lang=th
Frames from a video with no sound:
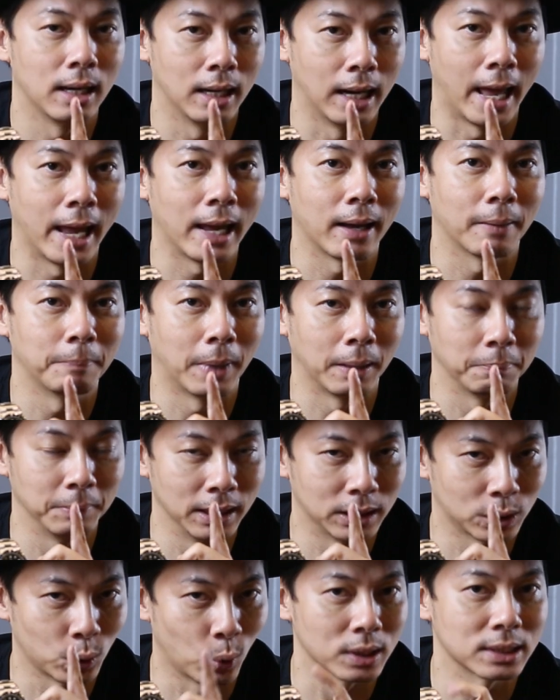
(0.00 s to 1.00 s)
และมัน
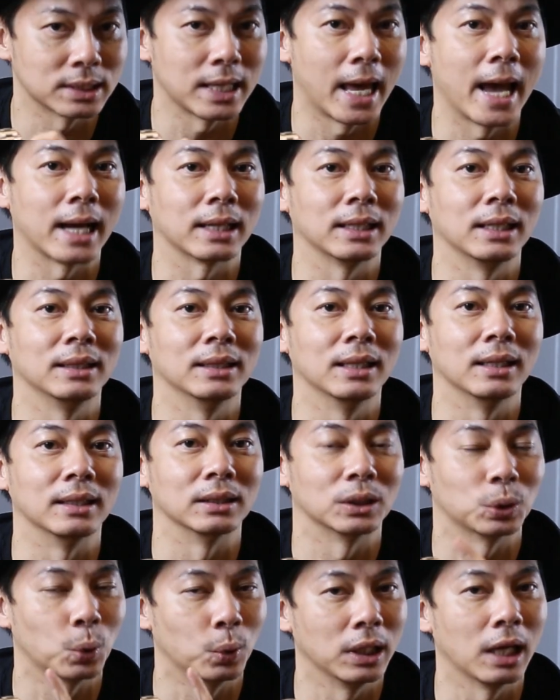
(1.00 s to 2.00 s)
มีตัวแทรกนิดหนึ่ง
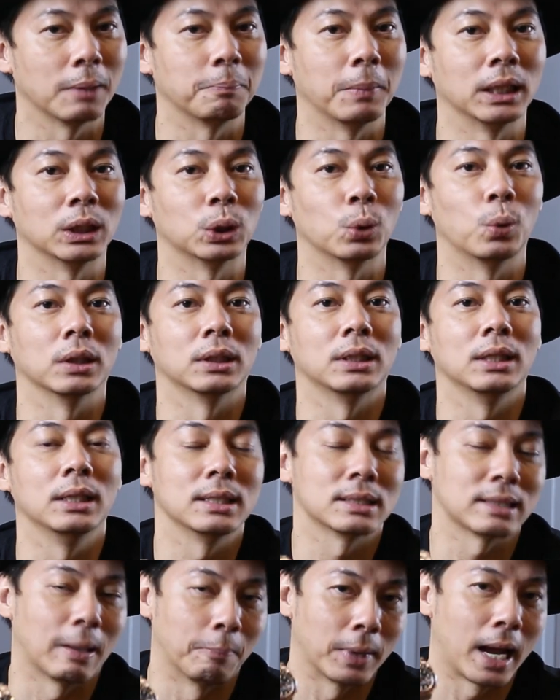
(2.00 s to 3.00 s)
ตัวนี้เป็นตัว
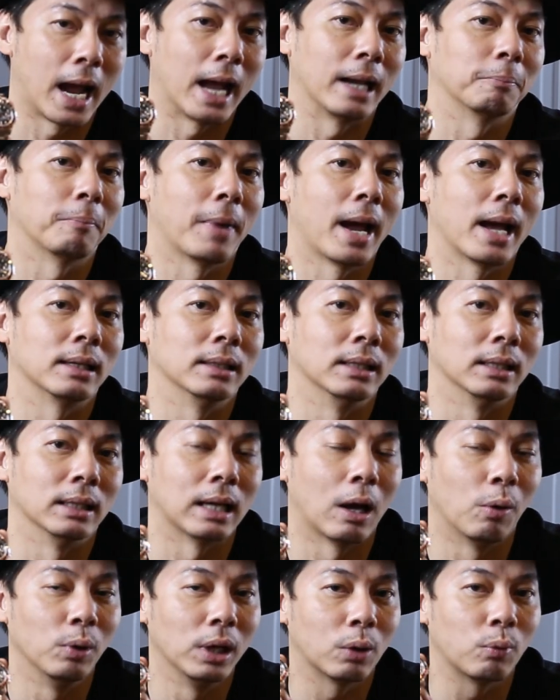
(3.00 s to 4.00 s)
ที่สำคัญมากเลย
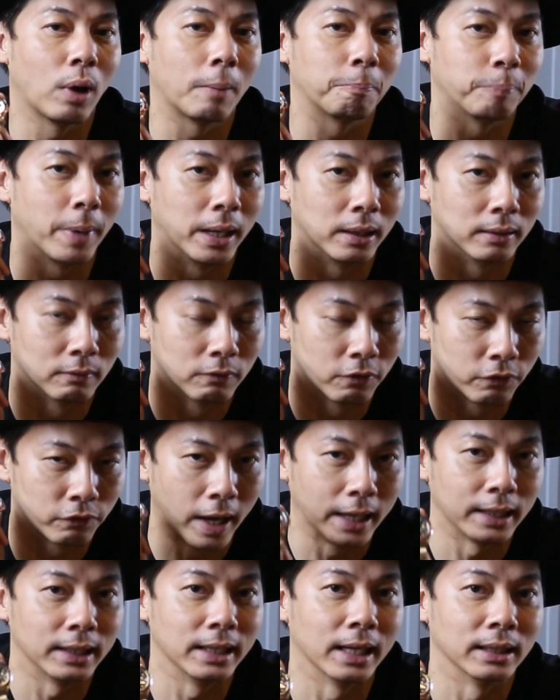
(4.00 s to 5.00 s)
เขาเรียกว่าเป็น
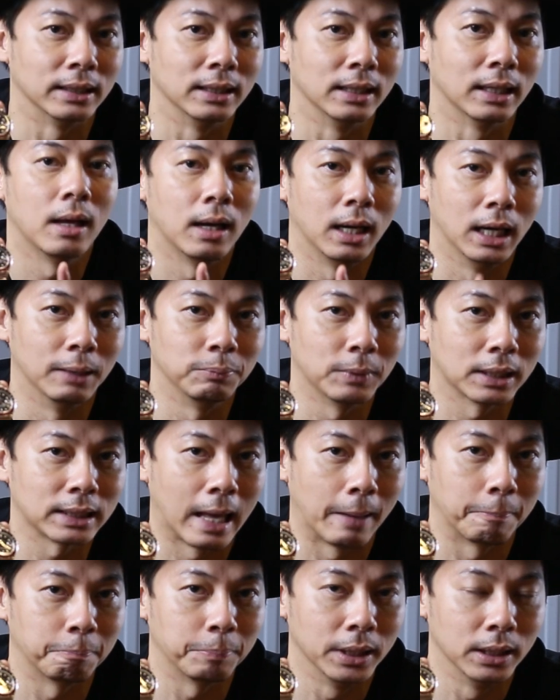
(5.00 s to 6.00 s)
Fat Lady นะเริ่มตั้ง
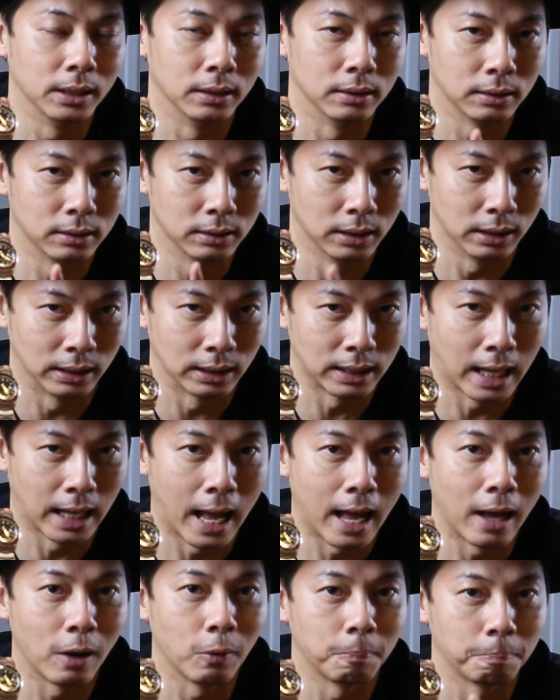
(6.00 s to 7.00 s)
แต่ปี
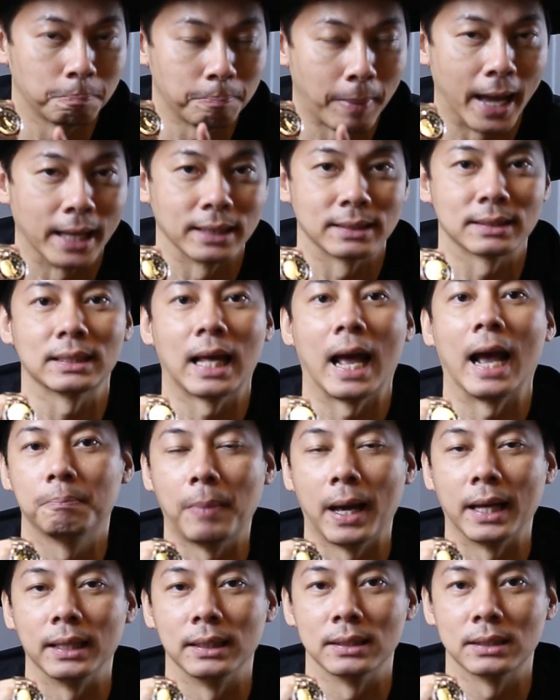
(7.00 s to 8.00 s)
1983
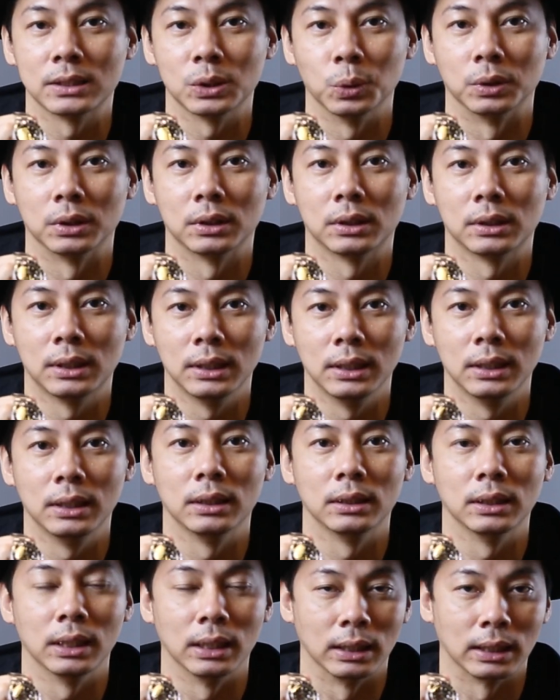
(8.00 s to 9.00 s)
ไปสุดที่
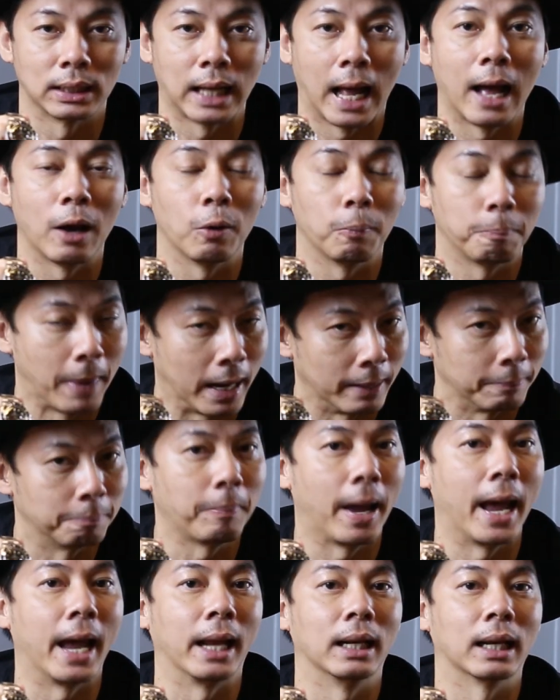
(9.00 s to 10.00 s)

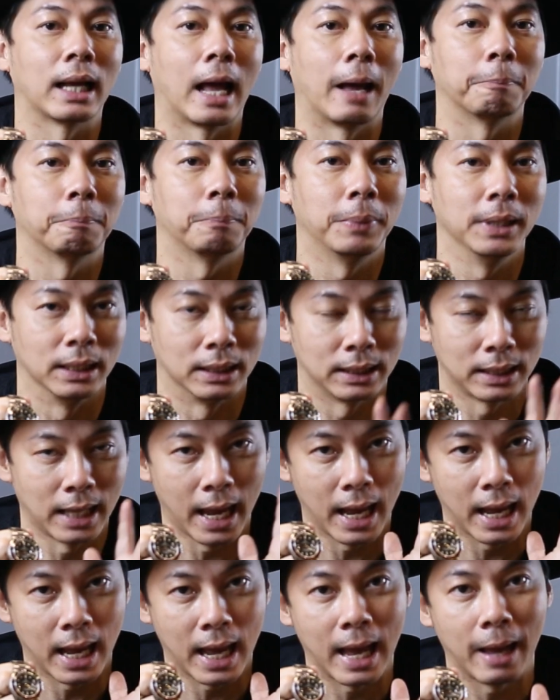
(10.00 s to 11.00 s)
1988นะครับผลิต
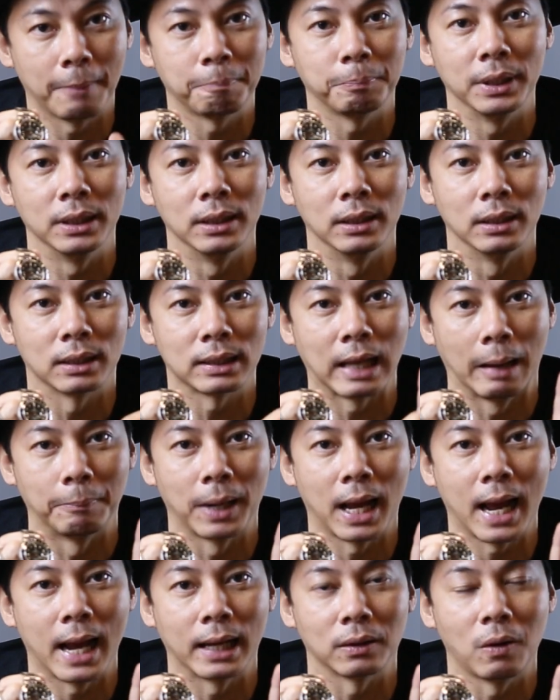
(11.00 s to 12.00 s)
แค่5ปีกับ
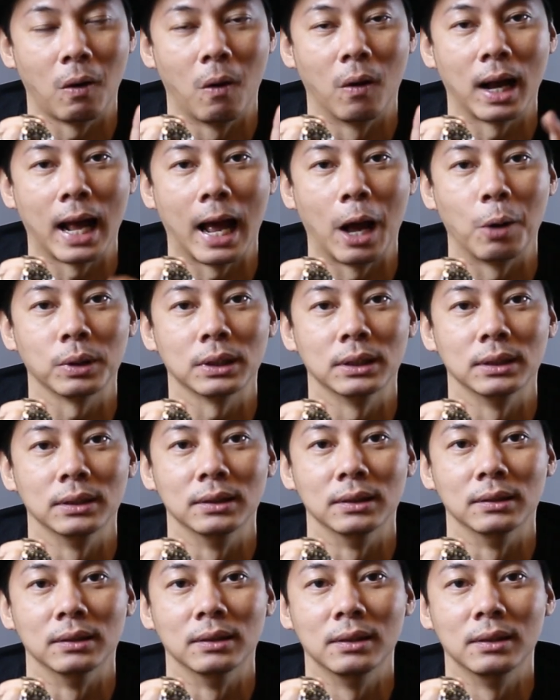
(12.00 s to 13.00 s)
รหัสของเขาคือ16760